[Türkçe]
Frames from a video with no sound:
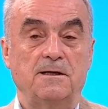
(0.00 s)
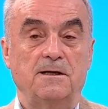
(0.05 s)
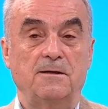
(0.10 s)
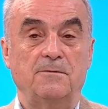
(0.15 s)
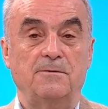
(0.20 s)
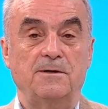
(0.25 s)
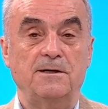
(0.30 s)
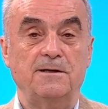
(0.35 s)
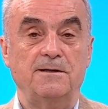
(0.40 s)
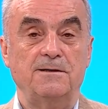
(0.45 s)

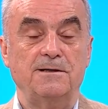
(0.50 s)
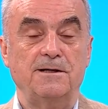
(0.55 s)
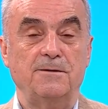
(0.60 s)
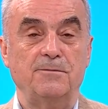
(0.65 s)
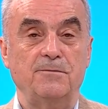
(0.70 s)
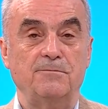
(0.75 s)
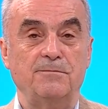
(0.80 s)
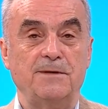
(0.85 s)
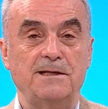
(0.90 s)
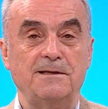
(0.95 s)
Ama
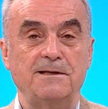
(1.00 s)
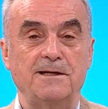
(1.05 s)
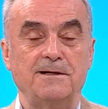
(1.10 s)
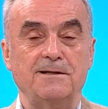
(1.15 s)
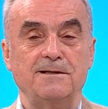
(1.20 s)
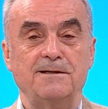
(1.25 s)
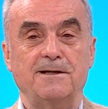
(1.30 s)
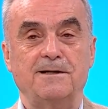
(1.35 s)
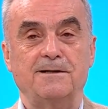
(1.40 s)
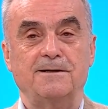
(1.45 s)
demin ben ne
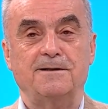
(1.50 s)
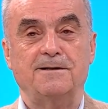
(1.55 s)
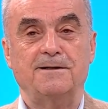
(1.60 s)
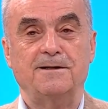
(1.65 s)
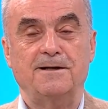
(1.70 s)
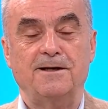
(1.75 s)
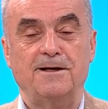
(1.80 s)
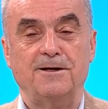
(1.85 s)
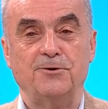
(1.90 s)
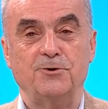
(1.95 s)
kadar e,
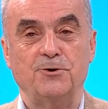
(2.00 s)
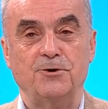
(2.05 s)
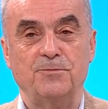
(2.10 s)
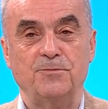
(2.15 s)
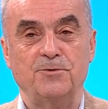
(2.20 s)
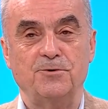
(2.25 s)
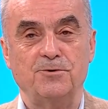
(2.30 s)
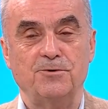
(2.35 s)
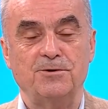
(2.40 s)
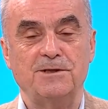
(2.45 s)

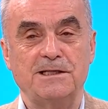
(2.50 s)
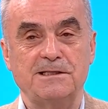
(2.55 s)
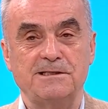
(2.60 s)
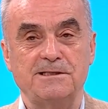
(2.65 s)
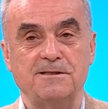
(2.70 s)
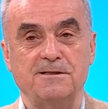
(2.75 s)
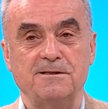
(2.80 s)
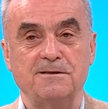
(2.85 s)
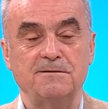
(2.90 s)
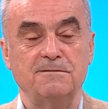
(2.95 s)
ekonomik yönden
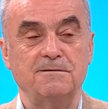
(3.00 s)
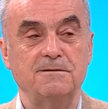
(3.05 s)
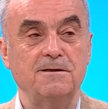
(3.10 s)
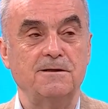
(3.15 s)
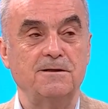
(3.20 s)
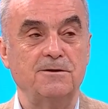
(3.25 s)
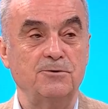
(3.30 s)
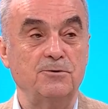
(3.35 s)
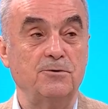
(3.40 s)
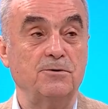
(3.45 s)

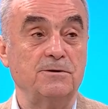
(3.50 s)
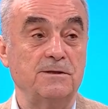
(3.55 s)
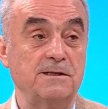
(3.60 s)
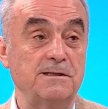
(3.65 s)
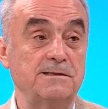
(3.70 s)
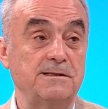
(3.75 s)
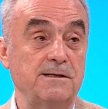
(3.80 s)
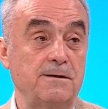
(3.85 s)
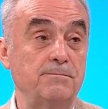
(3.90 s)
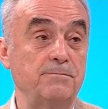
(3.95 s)
sıkıntıları yok
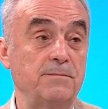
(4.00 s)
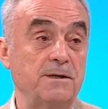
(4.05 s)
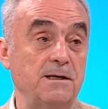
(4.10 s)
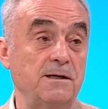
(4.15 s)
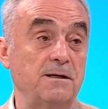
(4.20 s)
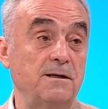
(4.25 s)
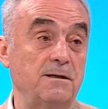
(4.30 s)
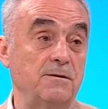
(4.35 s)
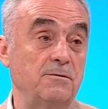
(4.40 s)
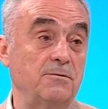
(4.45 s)
desem
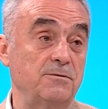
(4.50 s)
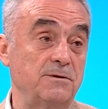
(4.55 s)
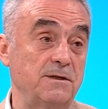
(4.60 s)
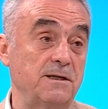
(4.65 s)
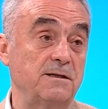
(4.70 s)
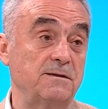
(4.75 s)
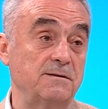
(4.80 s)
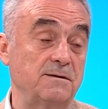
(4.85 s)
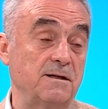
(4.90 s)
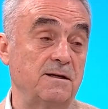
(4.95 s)
bile
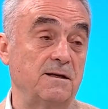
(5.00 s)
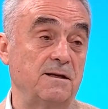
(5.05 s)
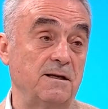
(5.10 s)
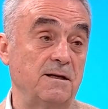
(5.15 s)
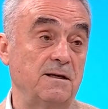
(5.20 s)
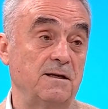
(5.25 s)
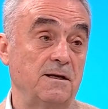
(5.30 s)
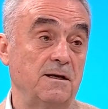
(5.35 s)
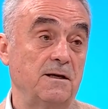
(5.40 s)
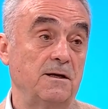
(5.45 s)
onlar
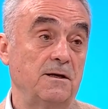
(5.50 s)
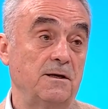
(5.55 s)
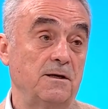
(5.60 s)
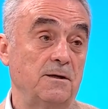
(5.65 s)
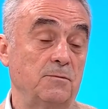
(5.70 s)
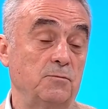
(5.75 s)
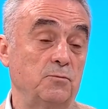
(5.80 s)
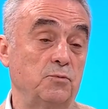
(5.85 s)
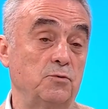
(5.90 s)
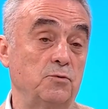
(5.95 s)
dahi
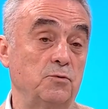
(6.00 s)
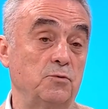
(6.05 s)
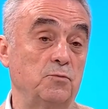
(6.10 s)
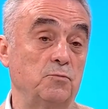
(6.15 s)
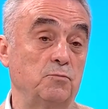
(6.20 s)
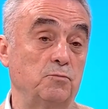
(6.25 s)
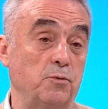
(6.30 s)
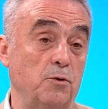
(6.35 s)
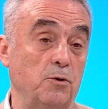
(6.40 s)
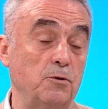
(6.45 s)
bu
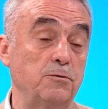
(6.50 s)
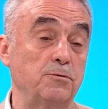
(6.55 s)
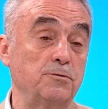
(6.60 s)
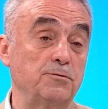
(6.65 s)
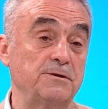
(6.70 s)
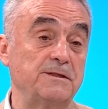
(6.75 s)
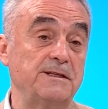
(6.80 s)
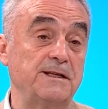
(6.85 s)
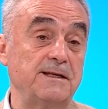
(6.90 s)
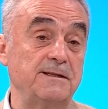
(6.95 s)

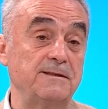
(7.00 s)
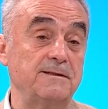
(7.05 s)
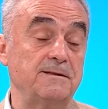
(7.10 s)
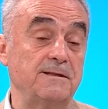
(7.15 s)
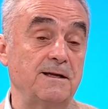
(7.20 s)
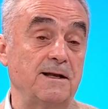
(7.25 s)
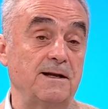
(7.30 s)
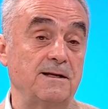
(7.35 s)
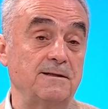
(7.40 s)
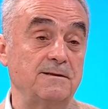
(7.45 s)
bolluk diye
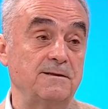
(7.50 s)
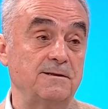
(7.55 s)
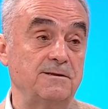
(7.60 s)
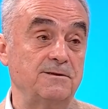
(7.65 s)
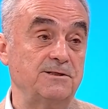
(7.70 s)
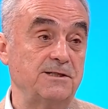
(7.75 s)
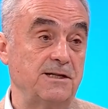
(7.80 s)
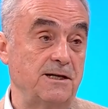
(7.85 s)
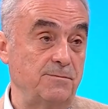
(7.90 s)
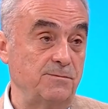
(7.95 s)

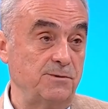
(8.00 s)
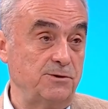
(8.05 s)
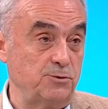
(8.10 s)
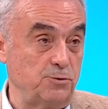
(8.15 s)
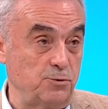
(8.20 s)
nitelendireceğimiz